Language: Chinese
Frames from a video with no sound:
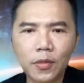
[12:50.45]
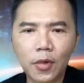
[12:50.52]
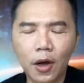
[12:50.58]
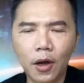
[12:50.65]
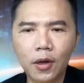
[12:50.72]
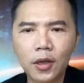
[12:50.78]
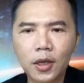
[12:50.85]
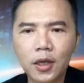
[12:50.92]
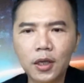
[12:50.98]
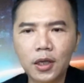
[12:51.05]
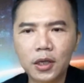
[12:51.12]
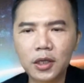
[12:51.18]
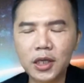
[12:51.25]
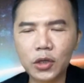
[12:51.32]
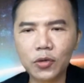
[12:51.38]
啊，
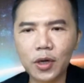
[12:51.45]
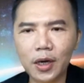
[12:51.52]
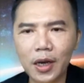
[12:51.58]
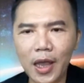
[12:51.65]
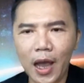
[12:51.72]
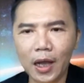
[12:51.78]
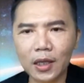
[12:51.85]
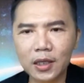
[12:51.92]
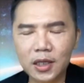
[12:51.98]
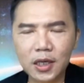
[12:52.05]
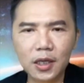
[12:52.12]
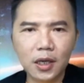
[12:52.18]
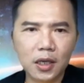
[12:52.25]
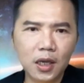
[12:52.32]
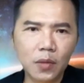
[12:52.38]
已经接种了两
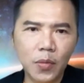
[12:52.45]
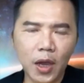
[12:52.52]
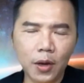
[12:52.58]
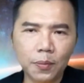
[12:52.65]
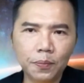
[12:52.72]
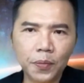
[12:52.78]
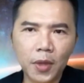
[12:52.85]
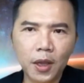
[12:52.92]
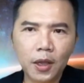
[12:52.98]
剂的疫苗，